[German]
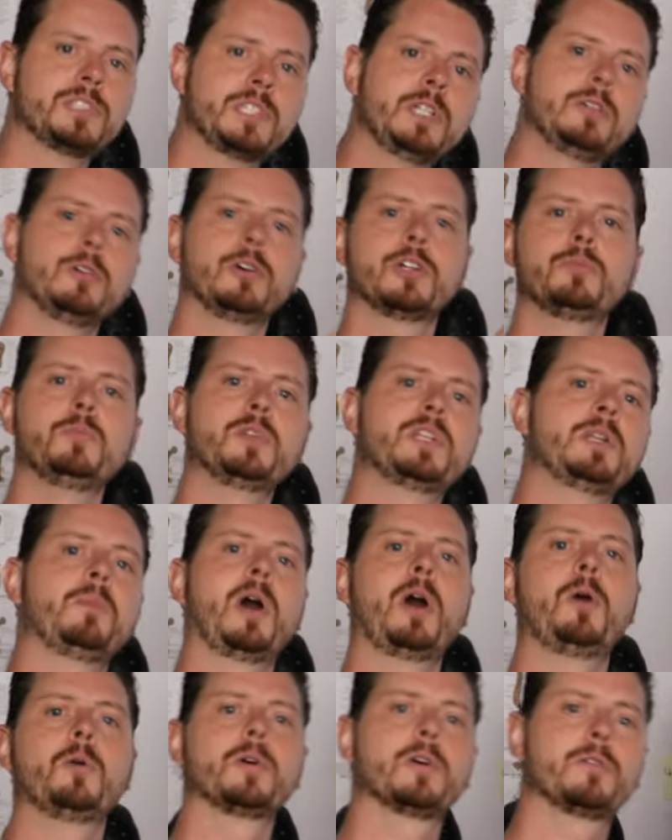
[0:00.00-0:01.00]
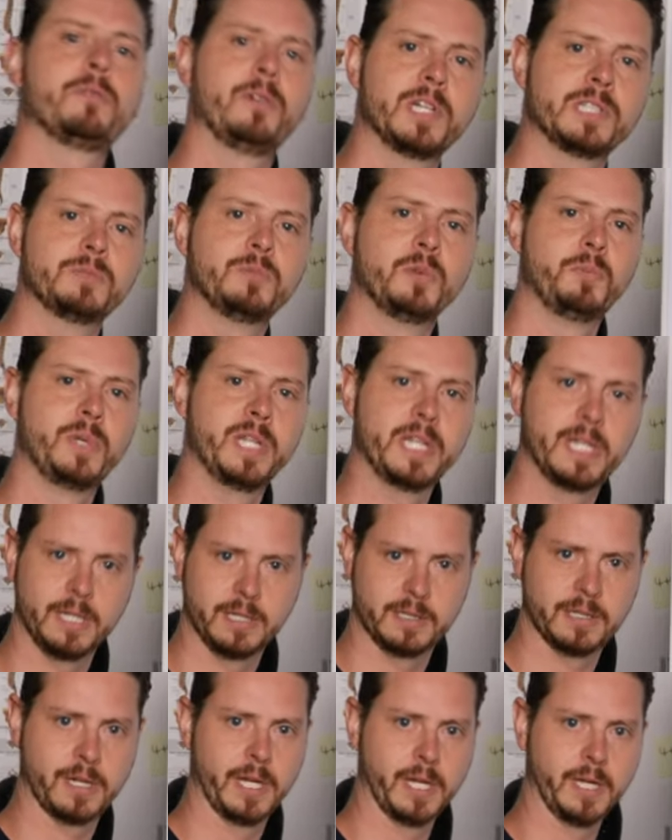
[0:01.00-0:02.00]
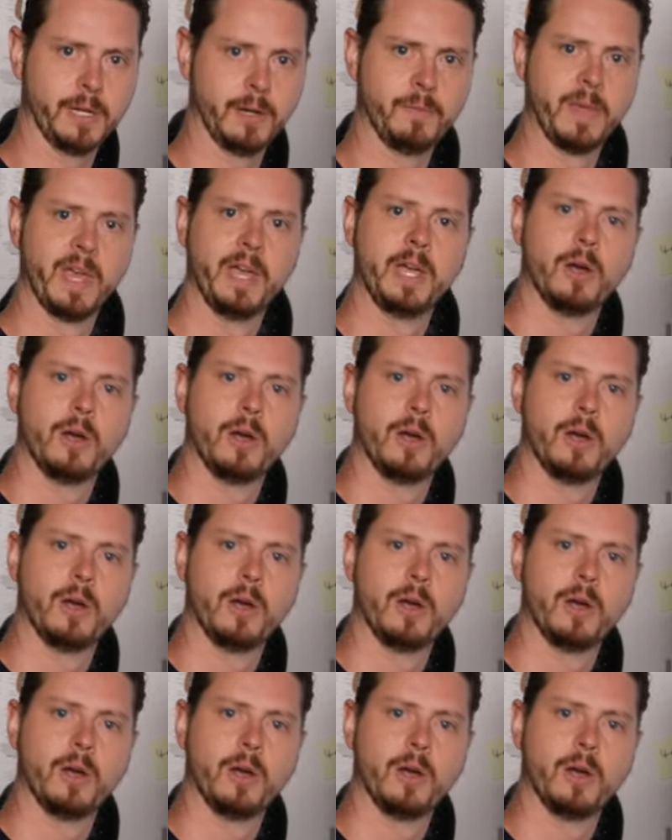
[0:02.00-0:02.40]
zieht euch mit dem Auge quasi mit dem Blick hinterher.